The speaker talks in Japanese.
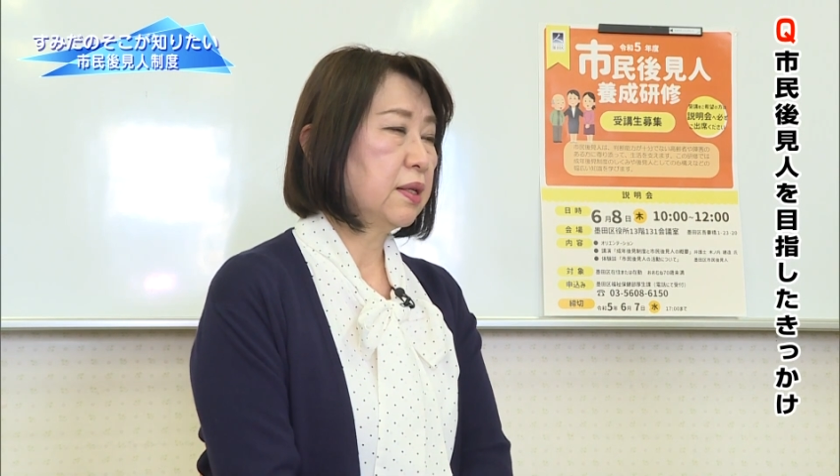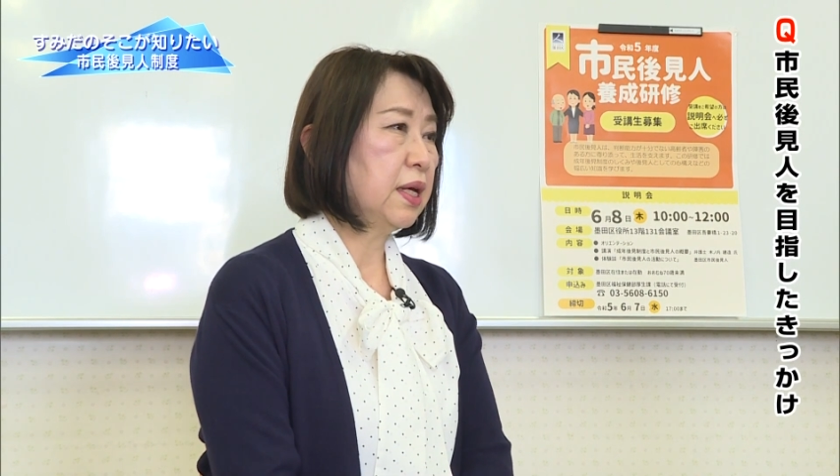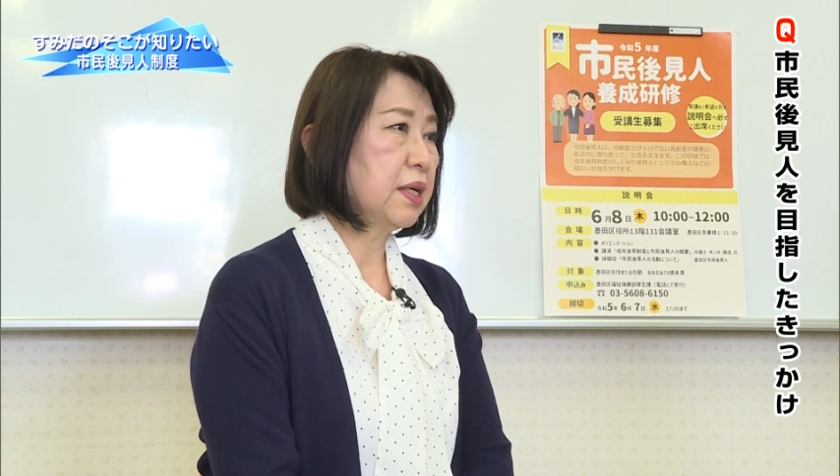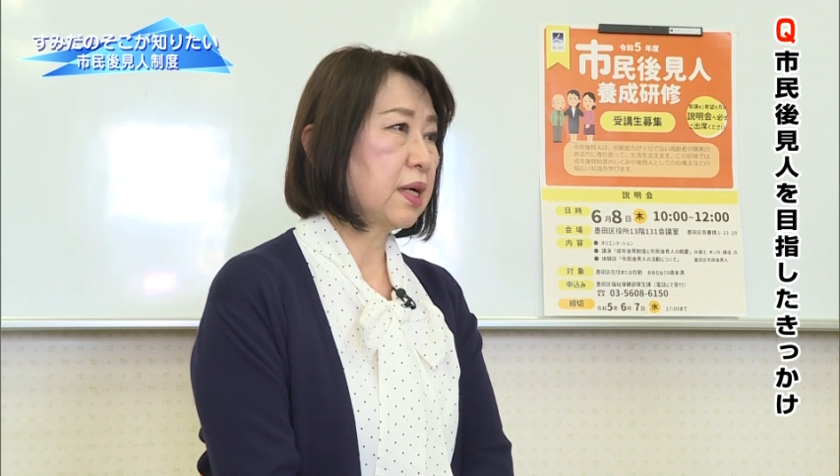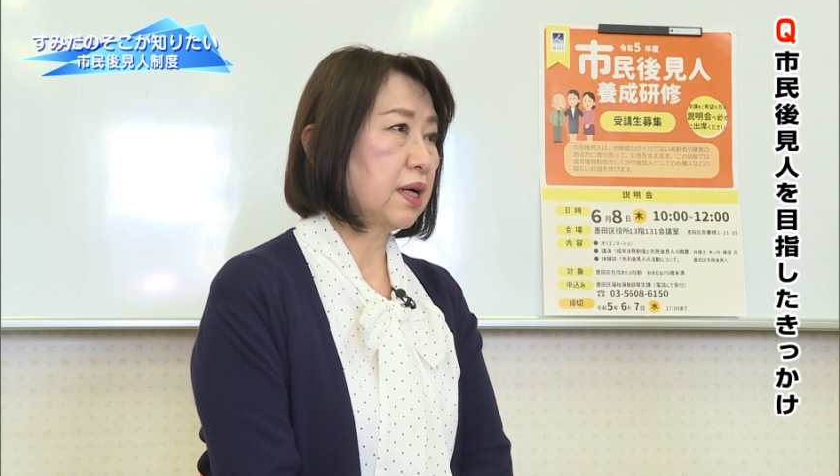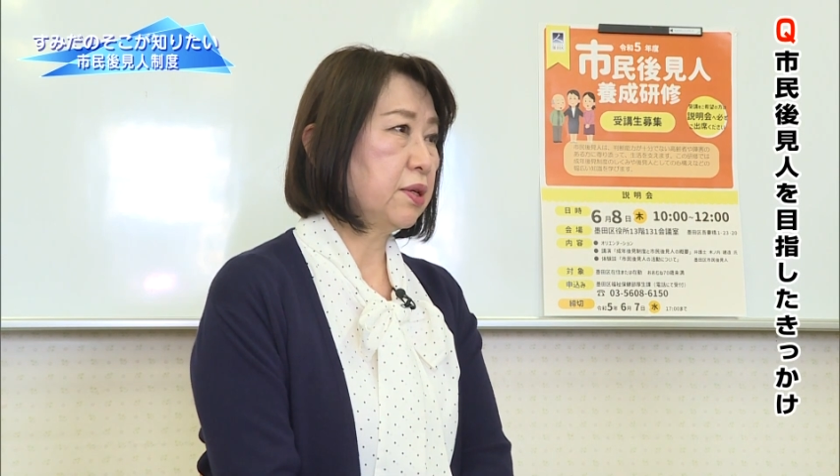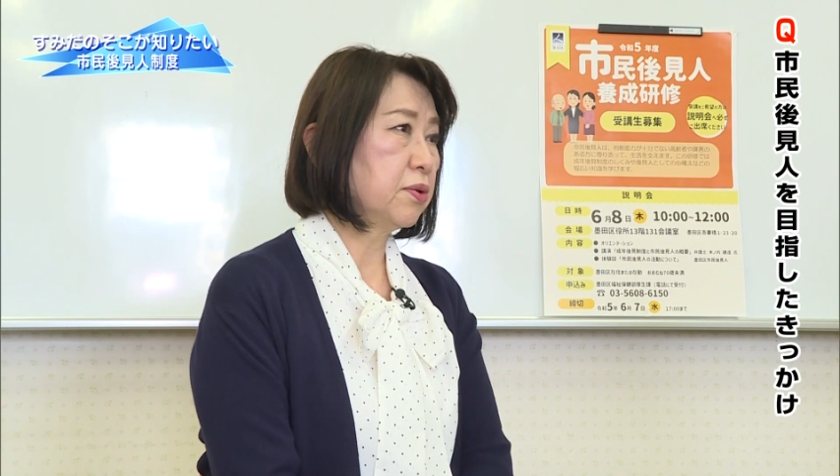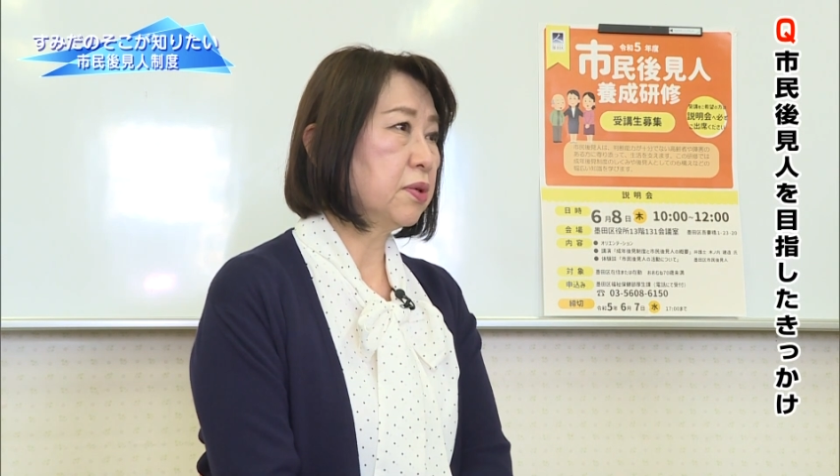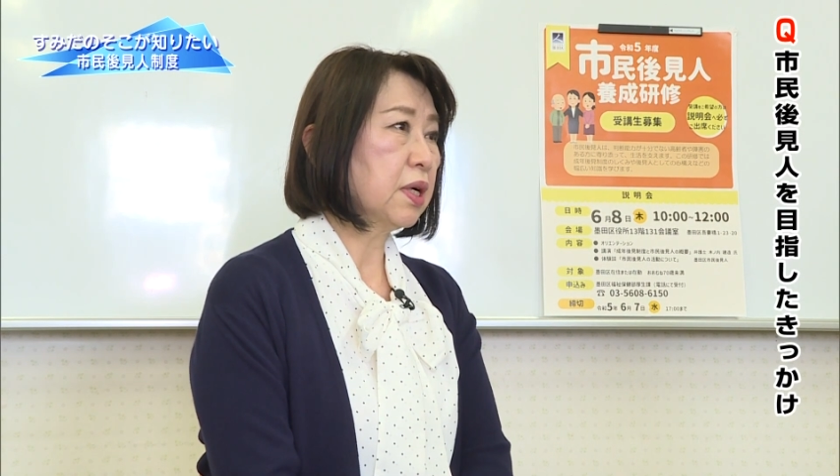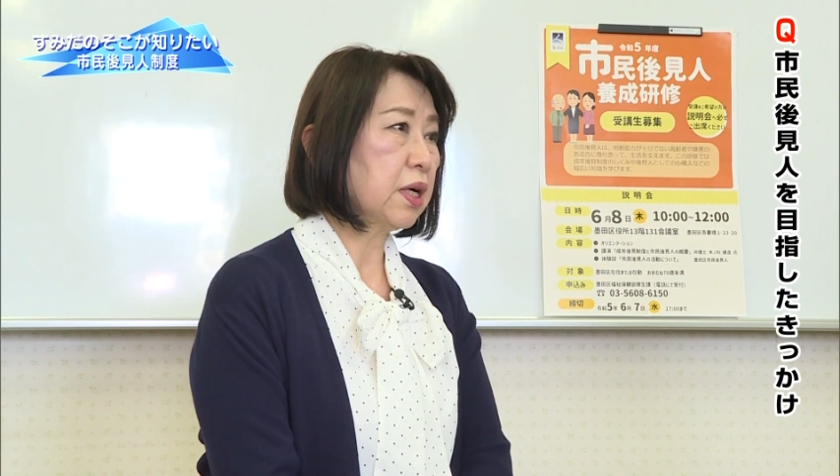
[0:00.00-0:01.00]
何か
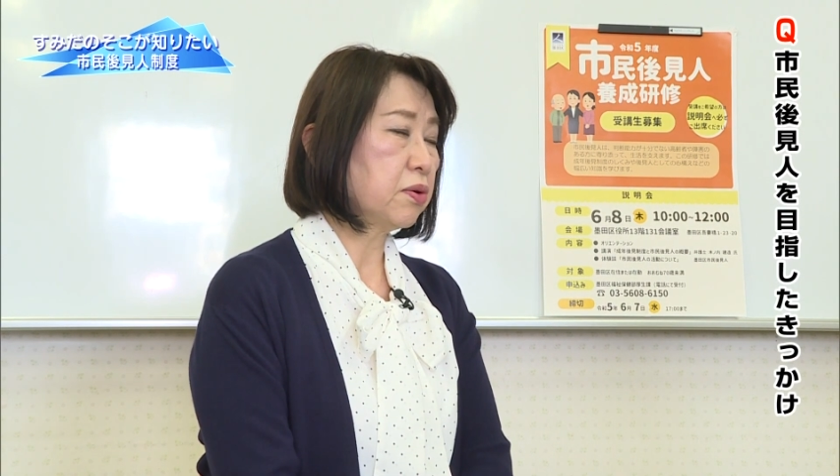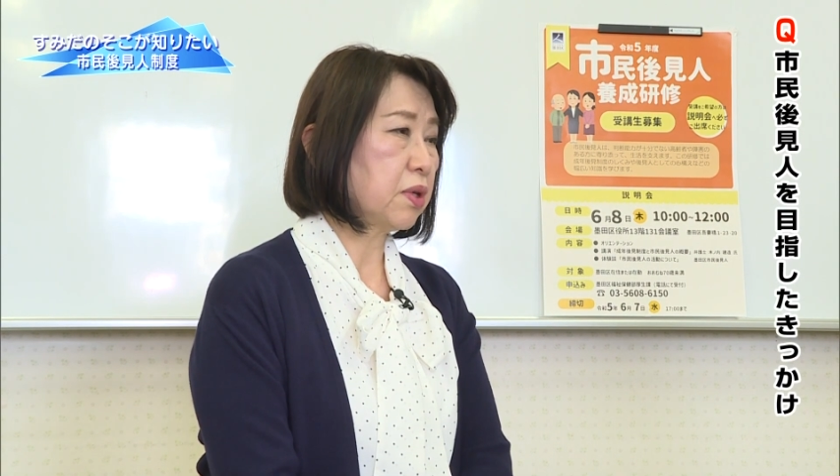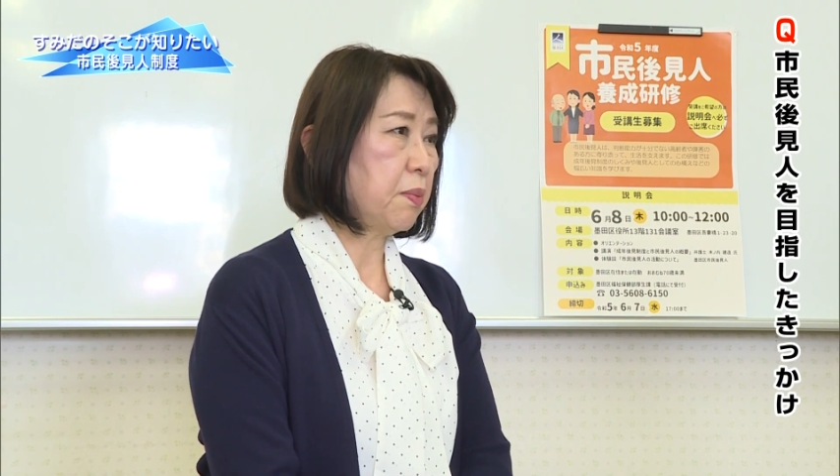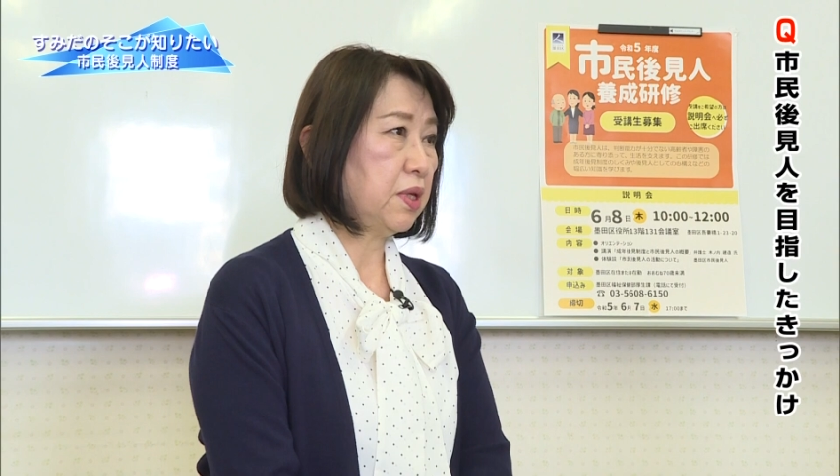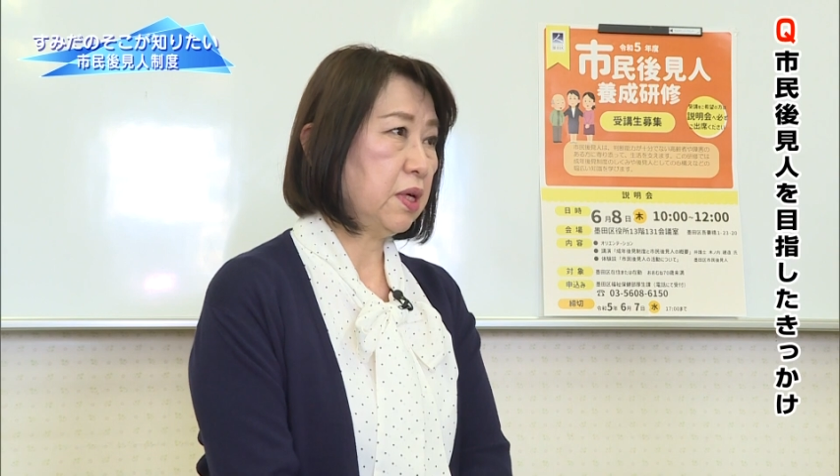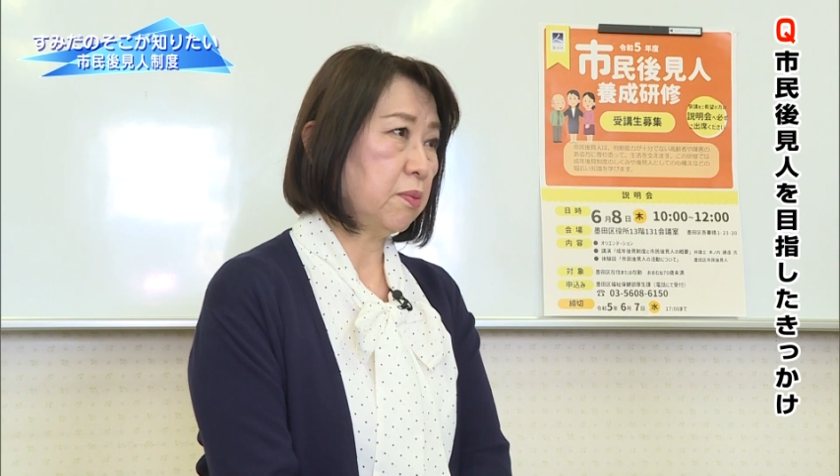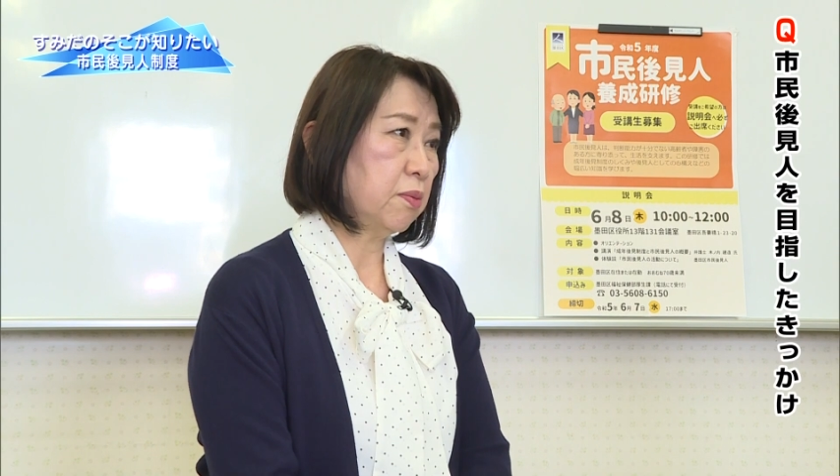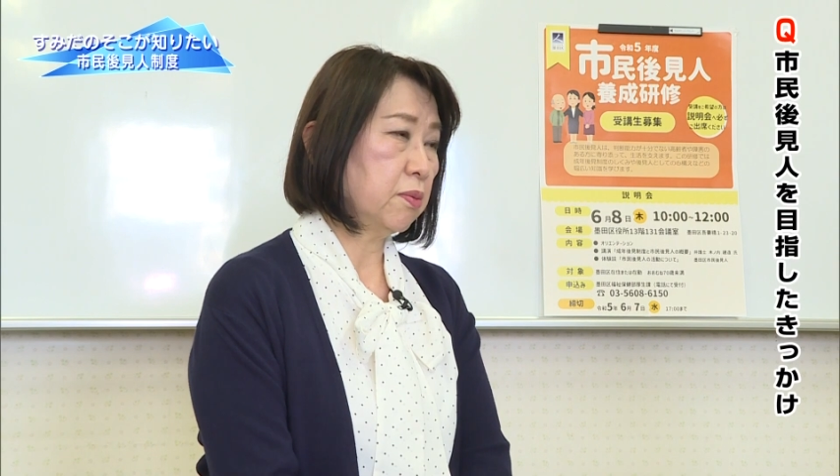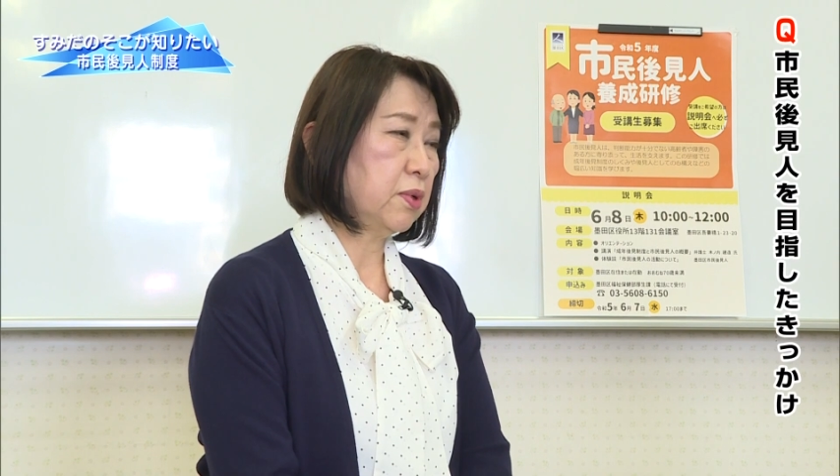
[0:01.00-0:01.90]
世の中のために